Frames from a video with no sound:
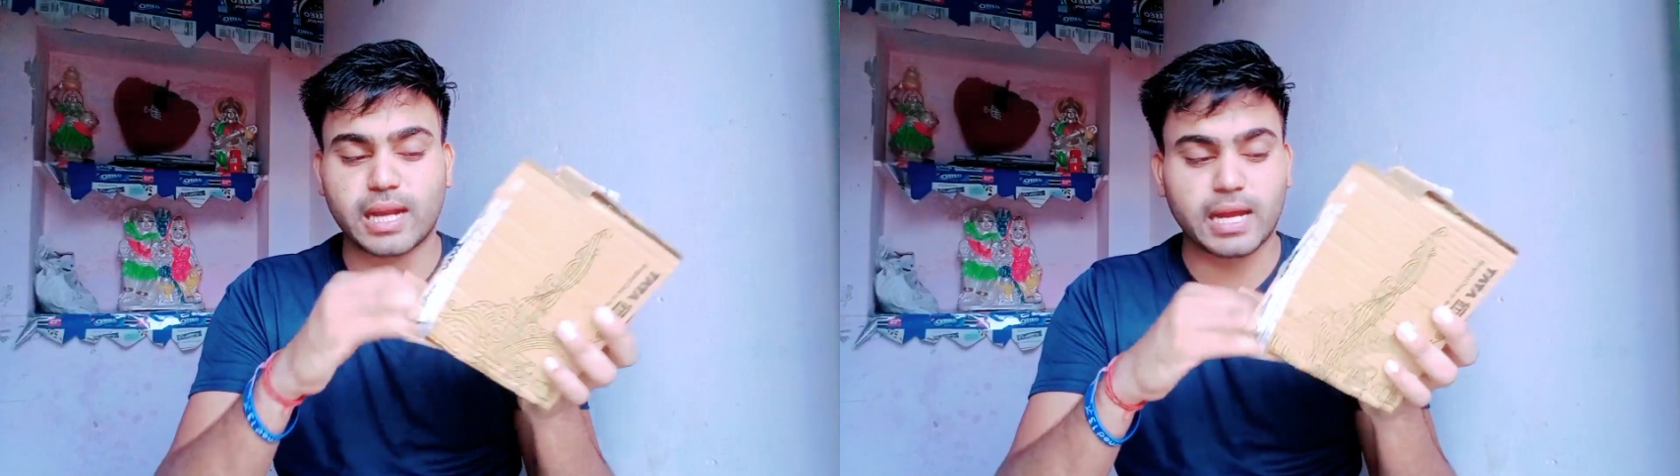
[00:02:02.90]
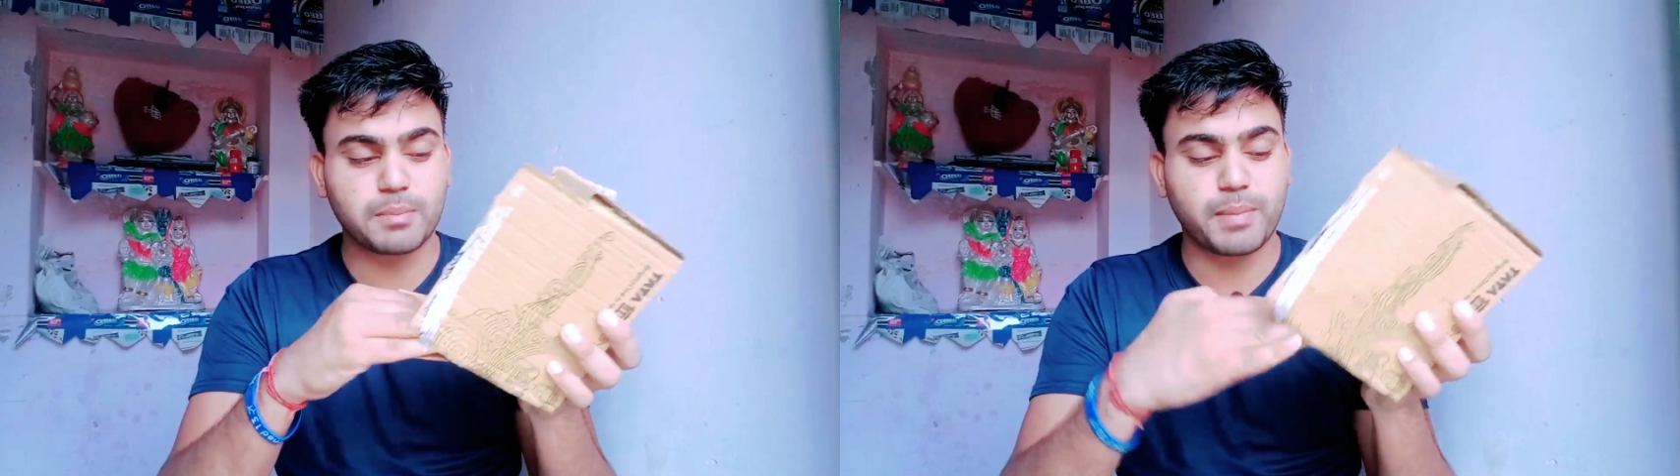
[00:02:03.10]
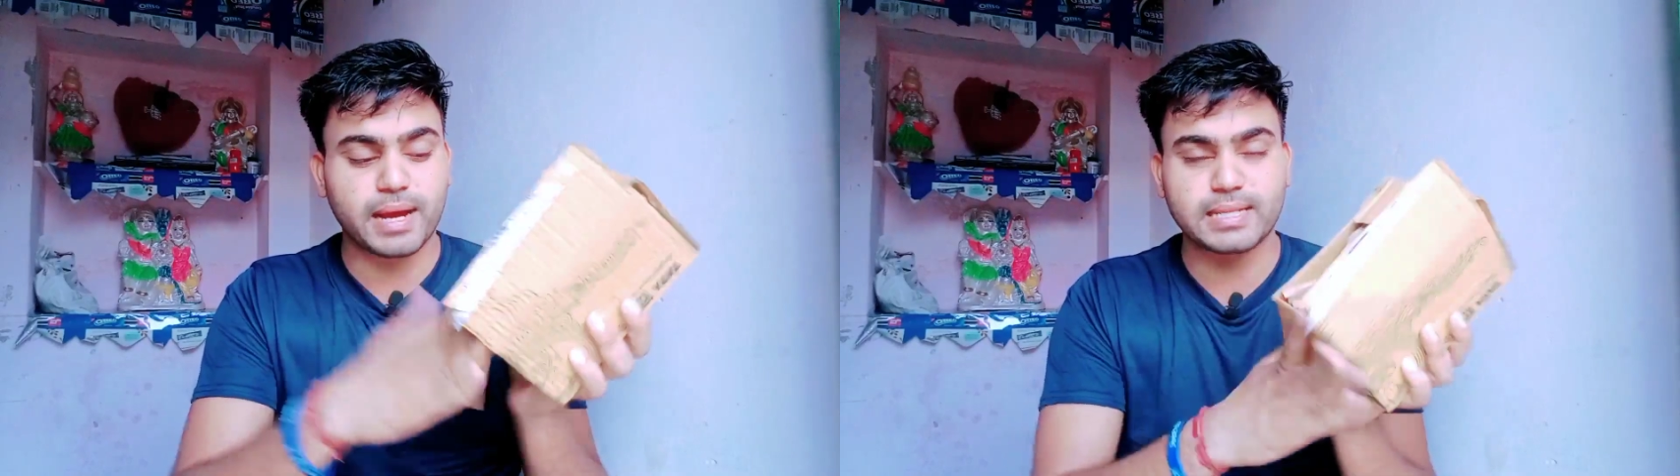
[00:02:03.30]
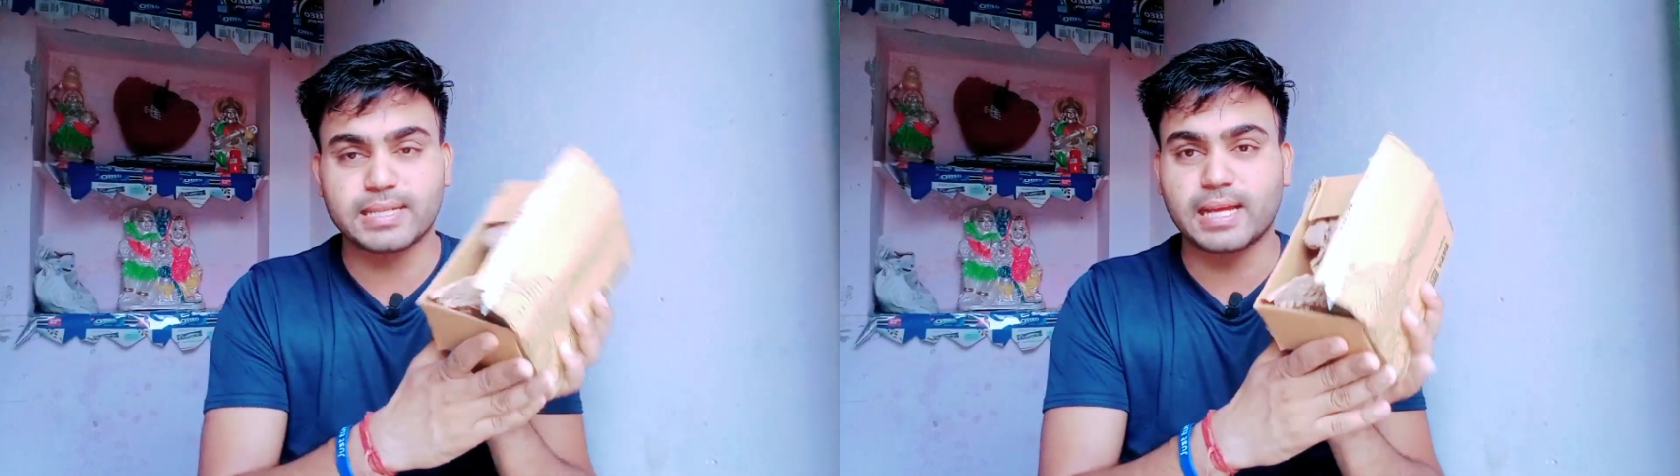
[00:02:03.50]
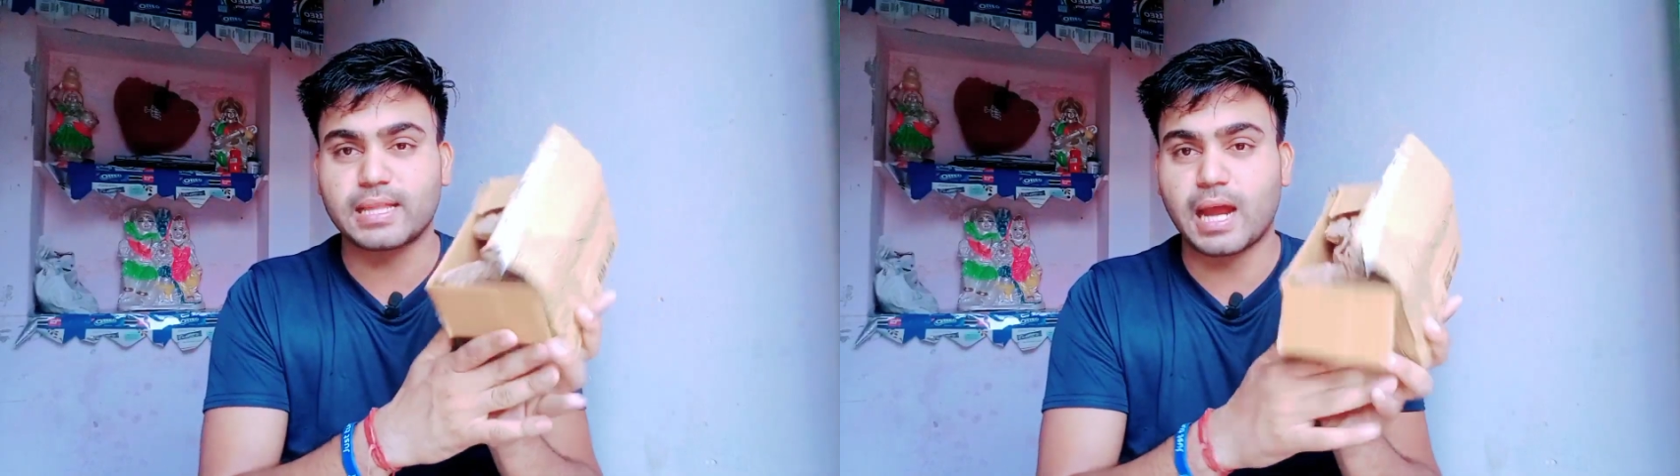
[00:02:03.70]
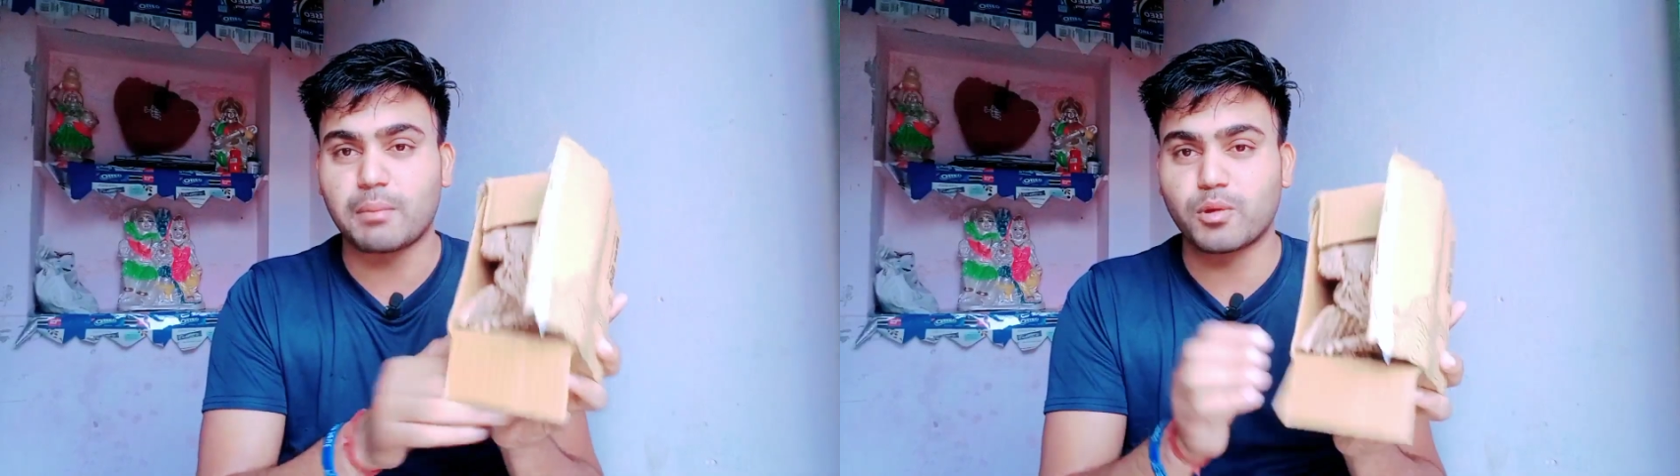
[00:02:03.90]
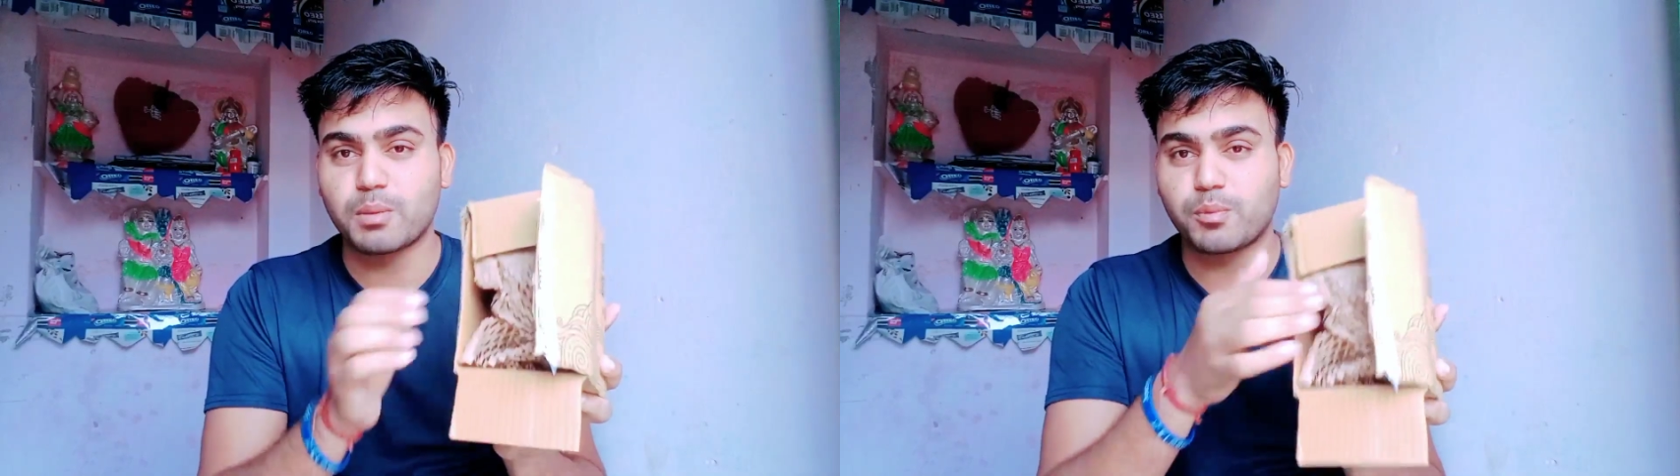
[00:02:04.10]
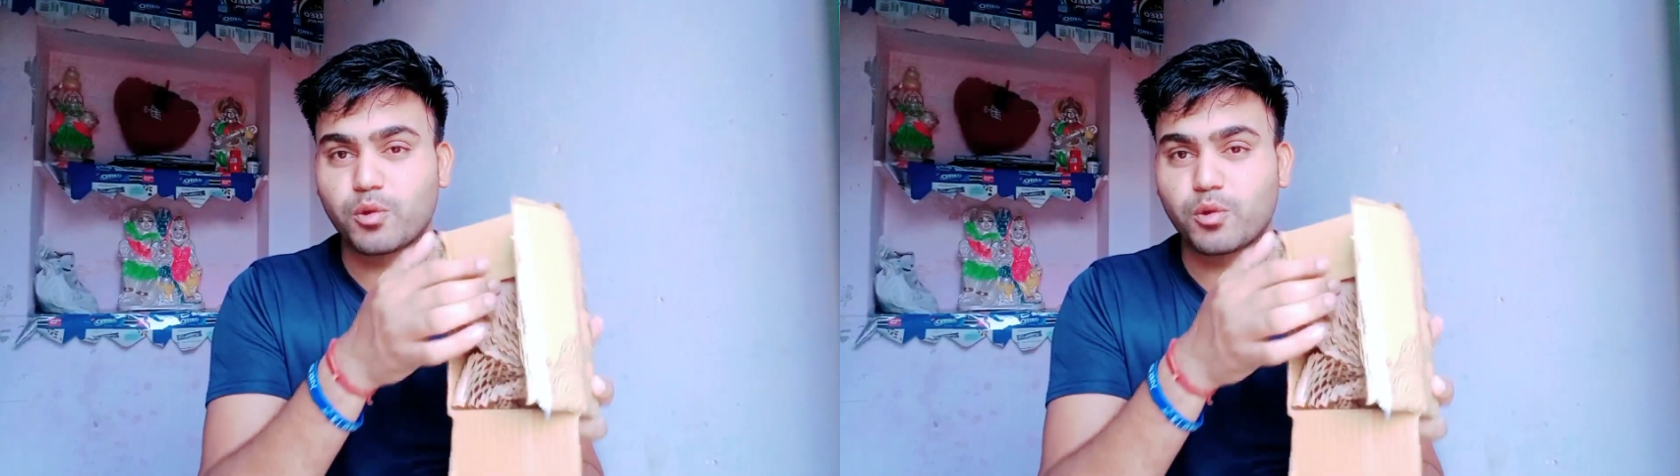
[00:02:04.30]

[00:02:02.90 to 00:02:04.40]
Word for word: इस तरह की पैकेजिंग के अंदर आपको ये